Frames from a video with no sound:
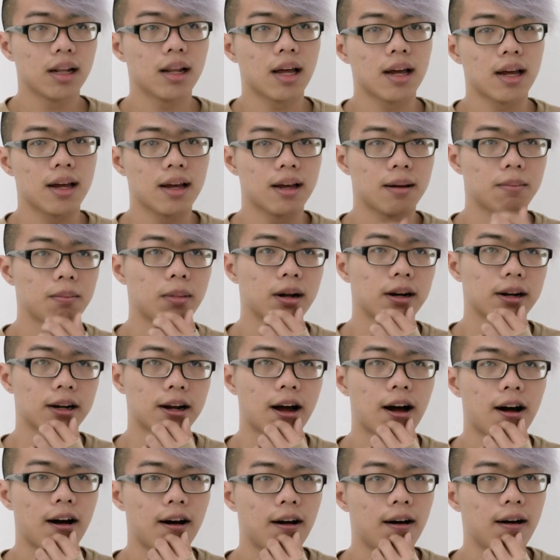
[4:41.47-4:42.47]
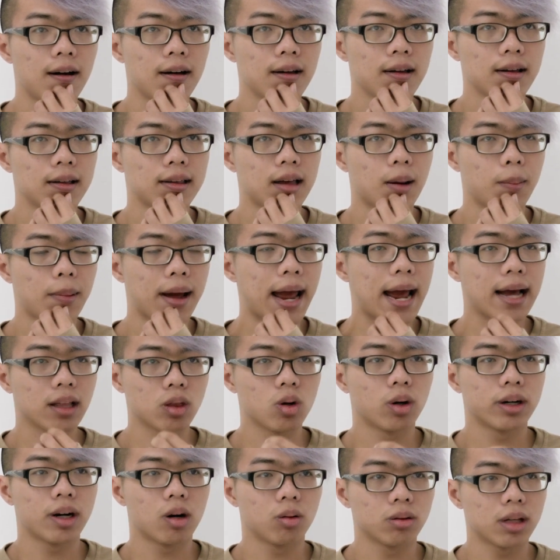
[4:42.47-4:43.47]
Thì mình có trong 2
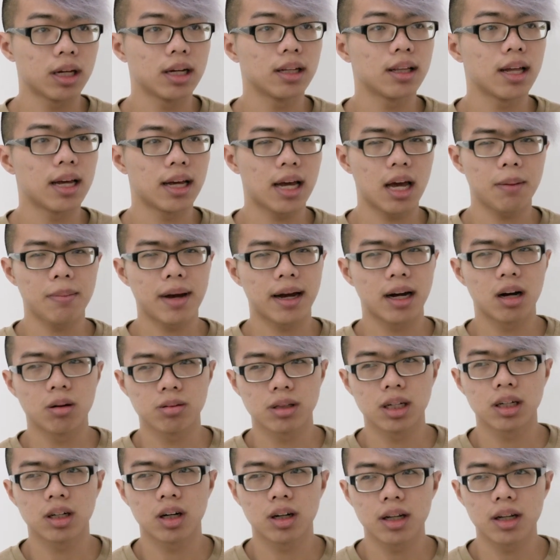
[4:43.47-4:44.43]
tuần đầu tiên thì các bạn học sinh